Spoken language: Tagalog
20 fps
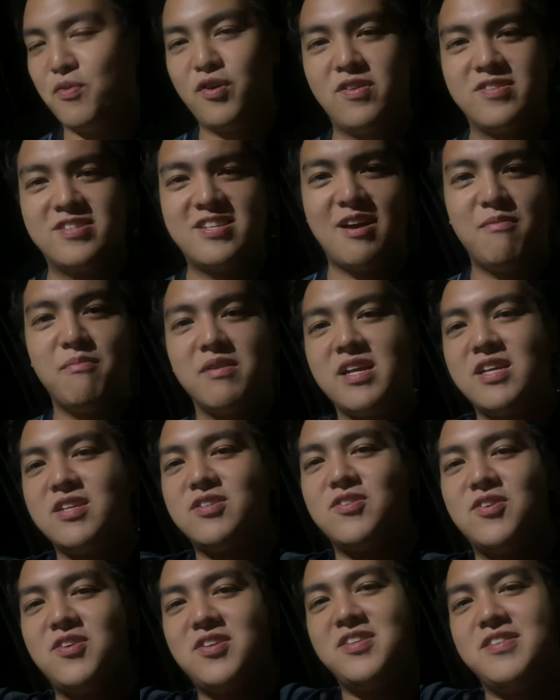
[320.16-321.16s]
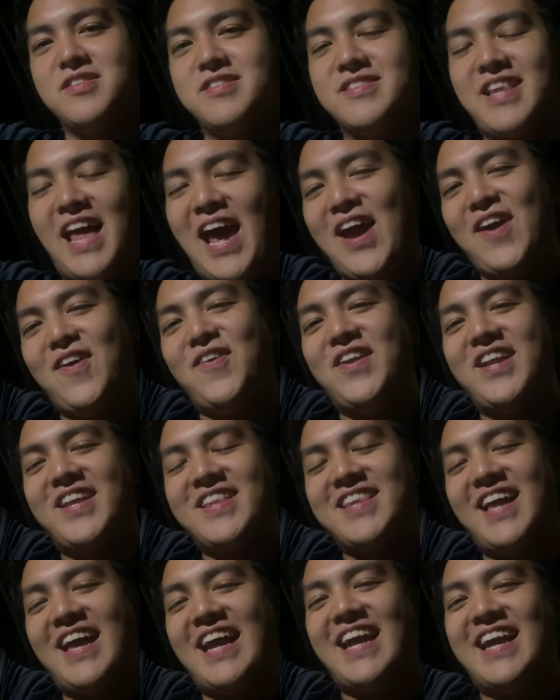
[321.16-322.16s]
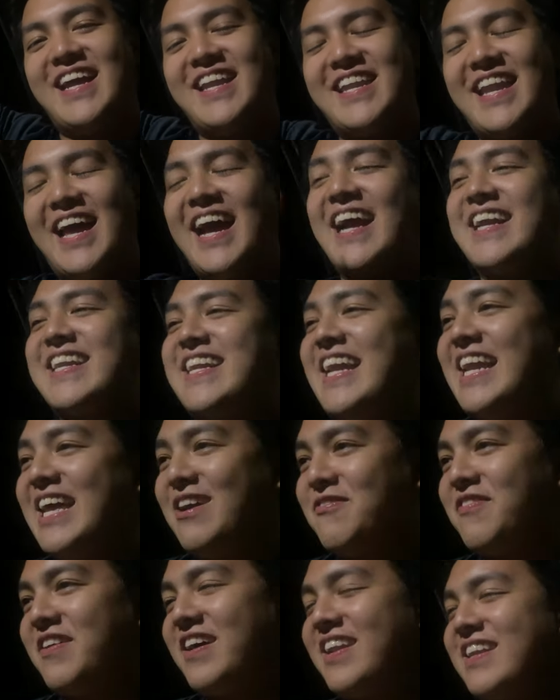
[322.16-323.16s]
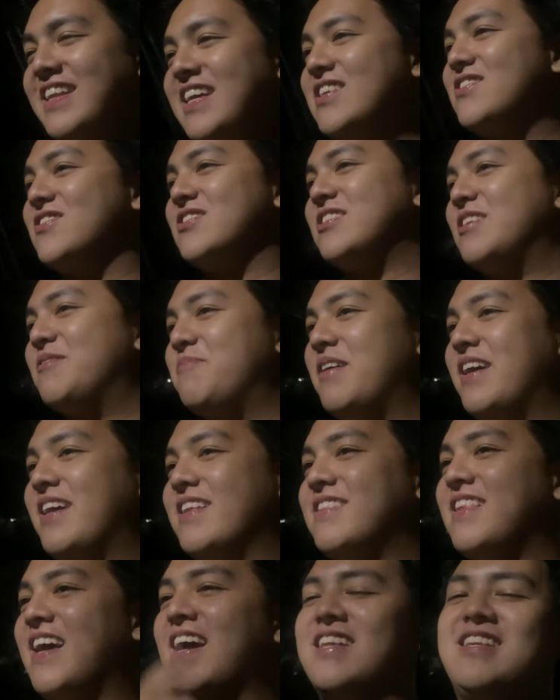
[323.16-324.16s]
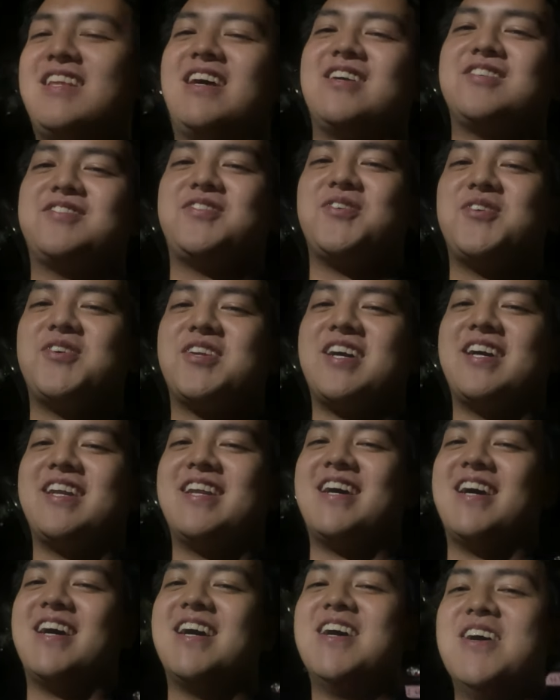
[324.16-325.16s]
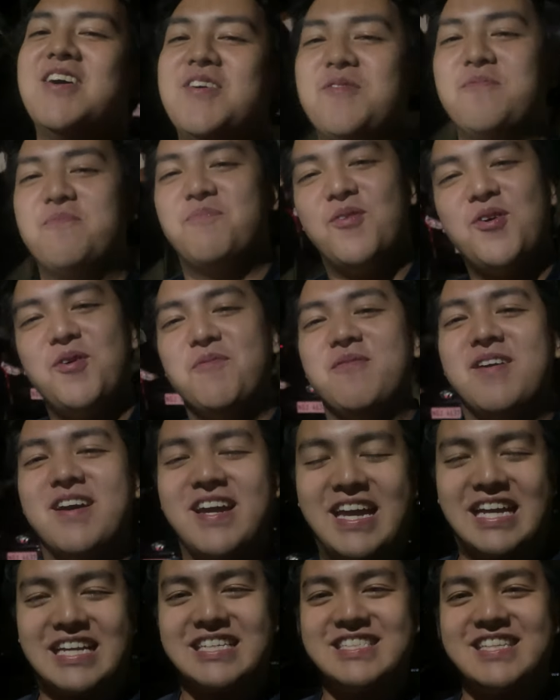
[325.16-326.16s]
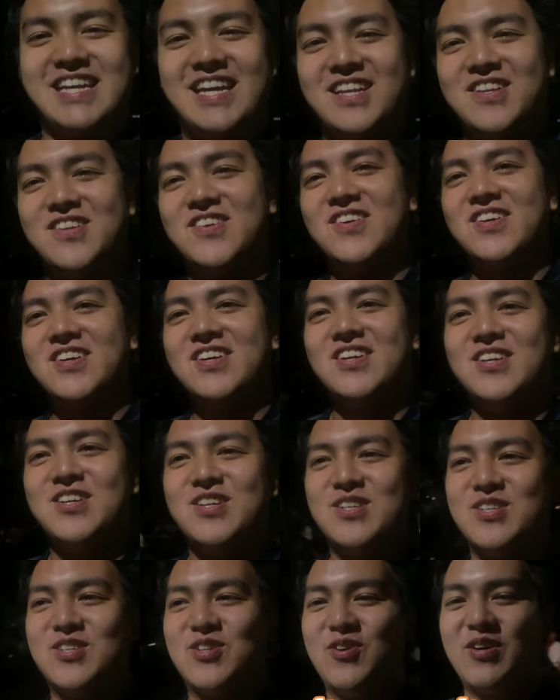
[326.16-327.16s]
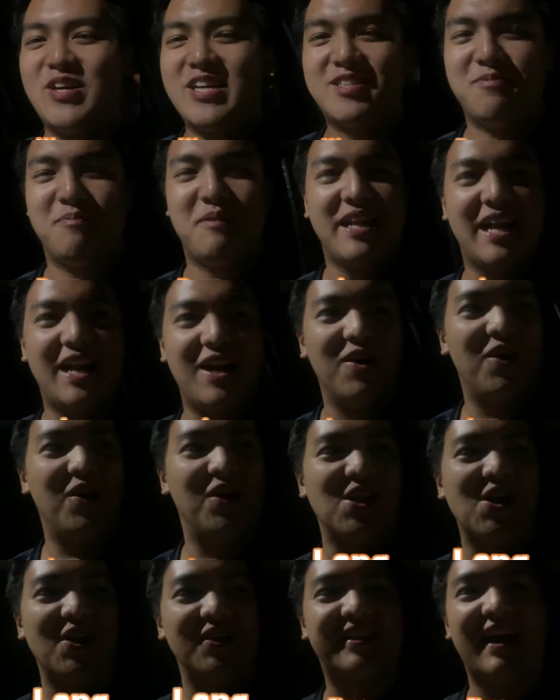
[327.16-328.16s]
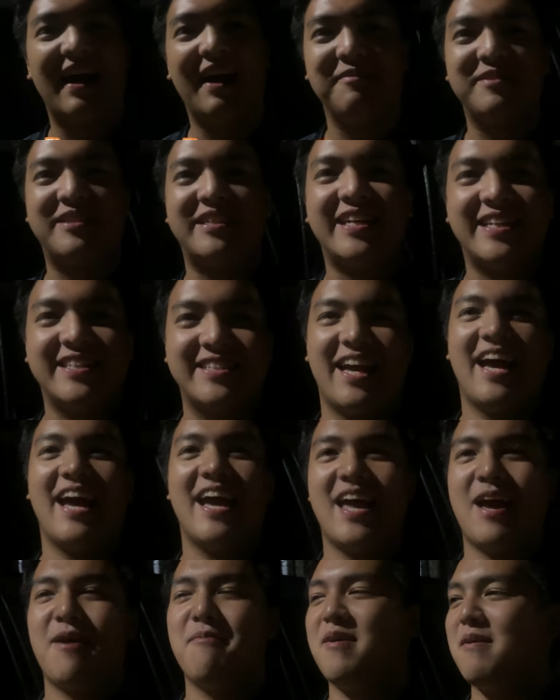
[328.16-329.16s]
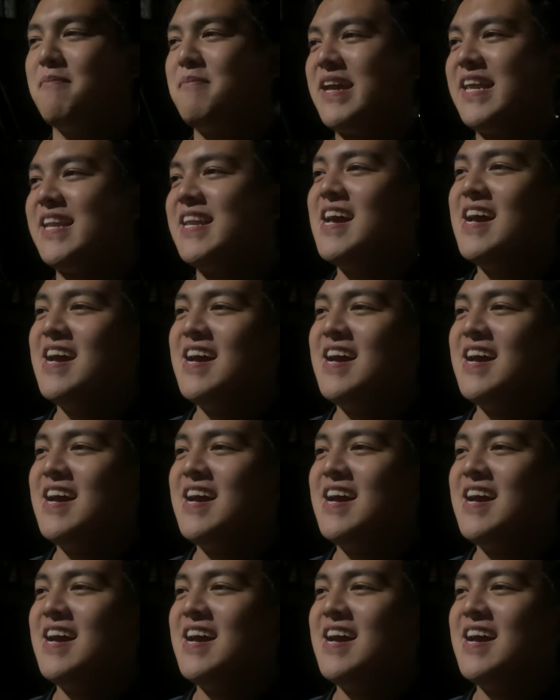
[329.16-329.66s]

for some reason, tayo ulit ng nag-deliver dito sa may Tandang Sora ng Mover X10, no? So, it's been a long, long time since I ever been